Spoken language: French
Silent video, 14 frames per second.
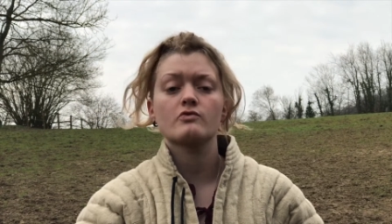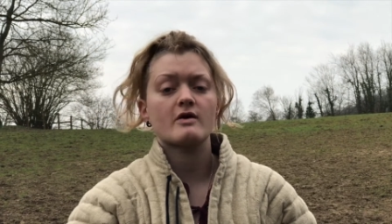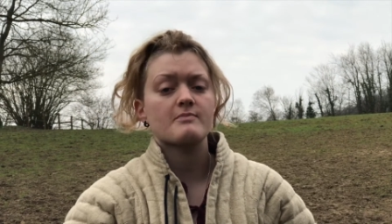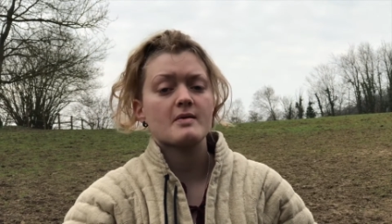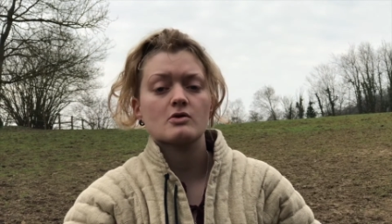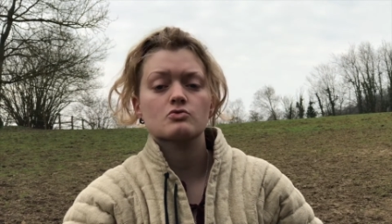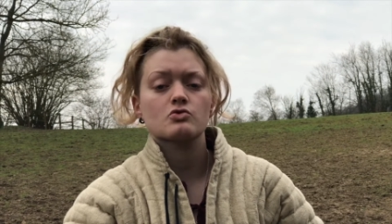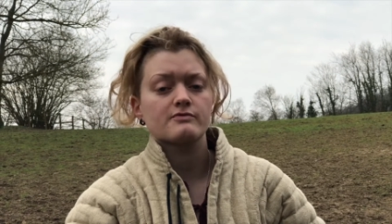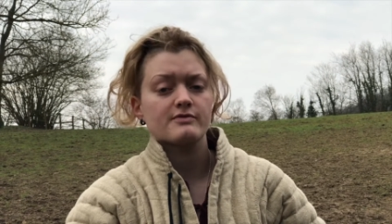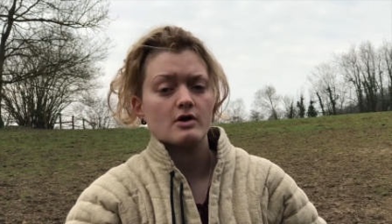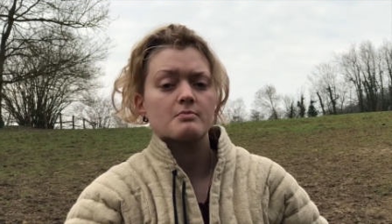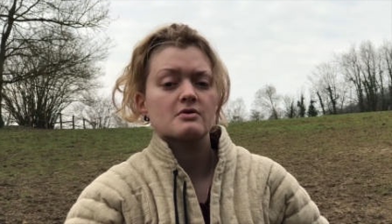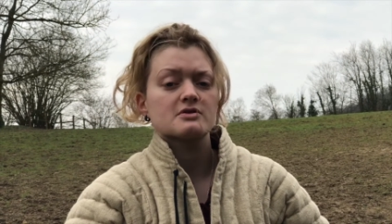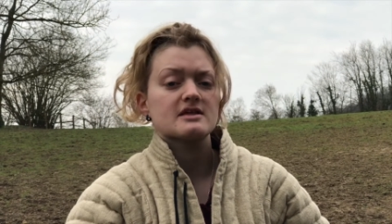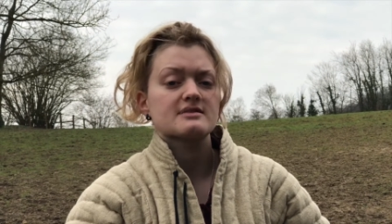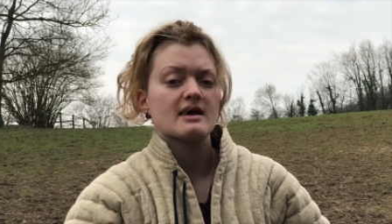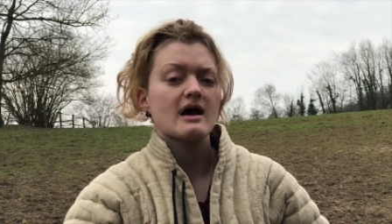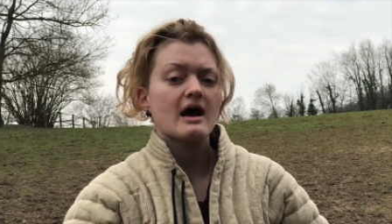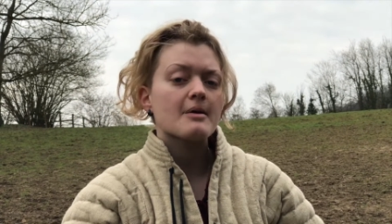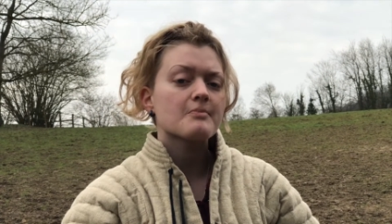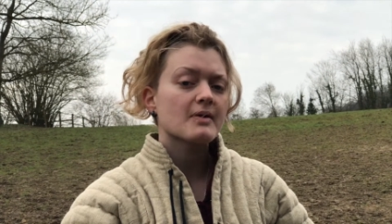on va pas le retrouver en bon
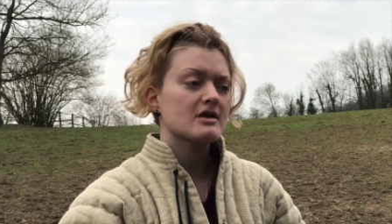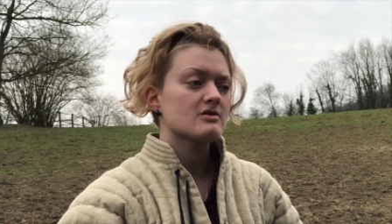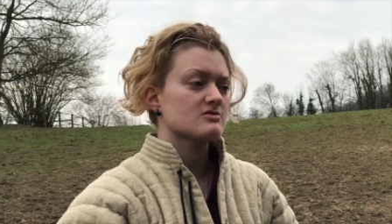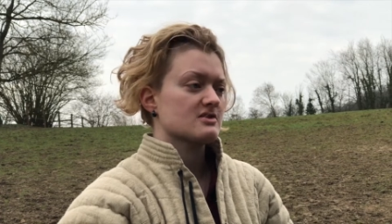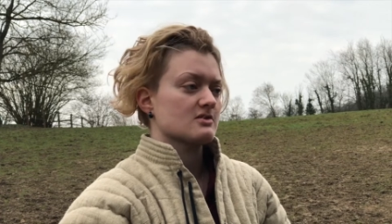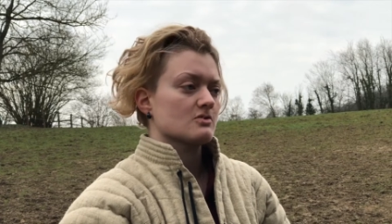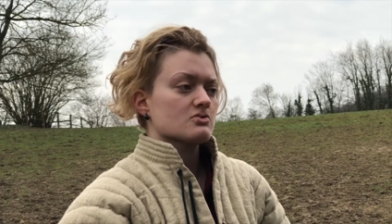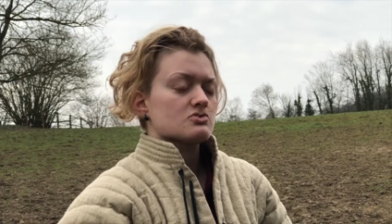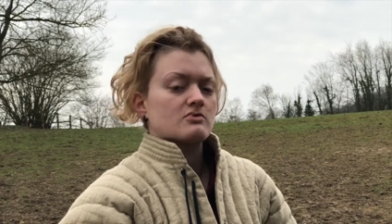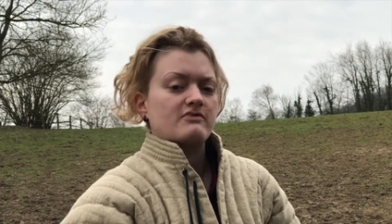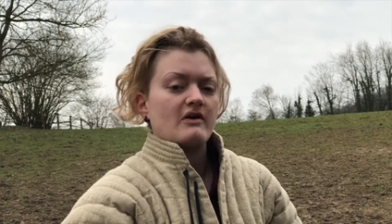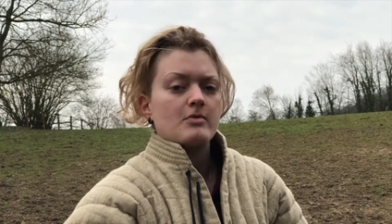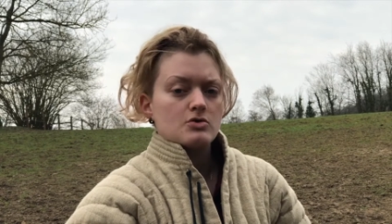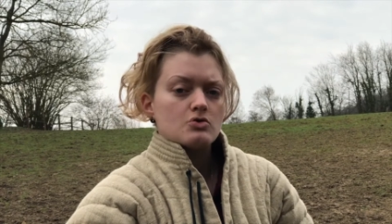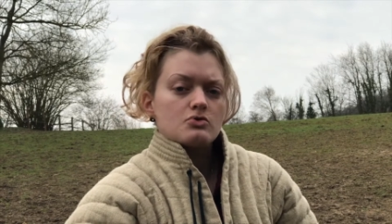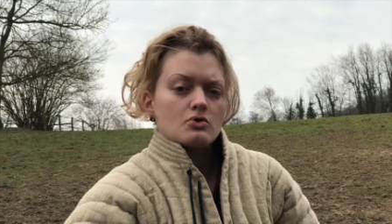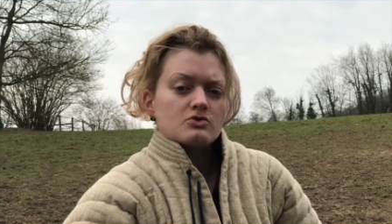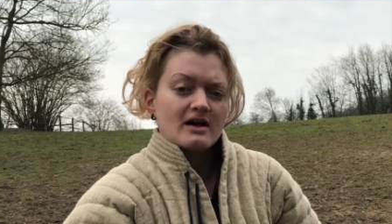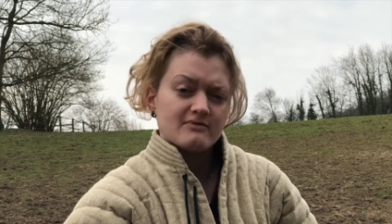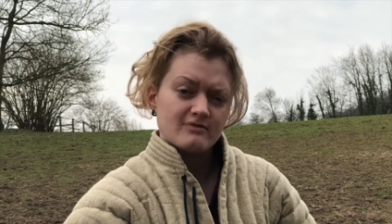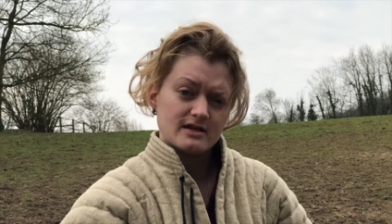état après une séance de 20 minutes de
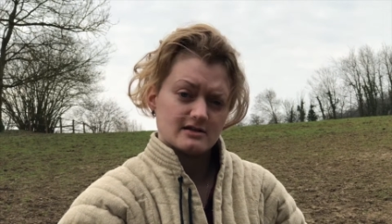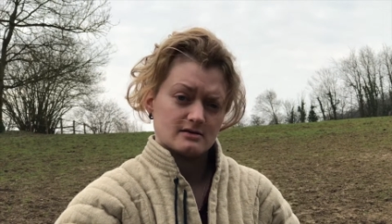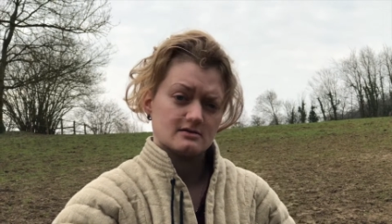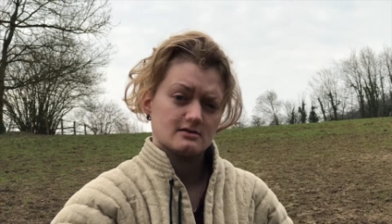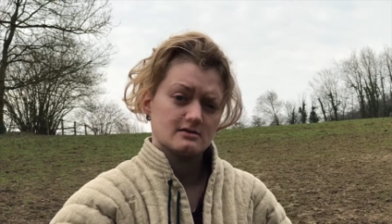travail.